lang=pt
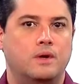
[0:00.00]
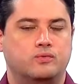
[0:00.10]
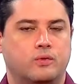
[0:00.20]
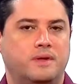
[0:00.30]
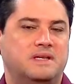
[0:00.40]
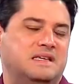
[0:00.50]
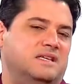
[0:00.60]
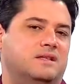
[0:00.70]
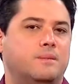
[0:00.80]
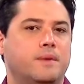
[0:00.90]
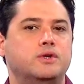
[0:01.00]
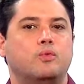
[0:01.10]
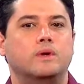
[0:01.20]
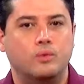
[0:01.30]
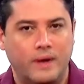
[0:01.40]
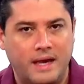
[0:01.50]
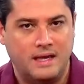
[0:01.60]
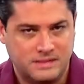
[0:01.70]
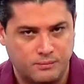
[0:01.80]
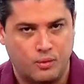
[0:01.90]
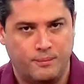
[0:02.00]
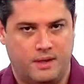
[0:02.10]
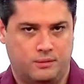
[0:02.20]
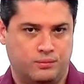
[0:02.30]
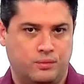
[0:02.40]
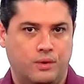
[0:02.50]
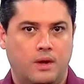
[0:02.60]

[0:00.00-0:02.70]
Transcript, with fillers: sobre exatamente quando é esse momento.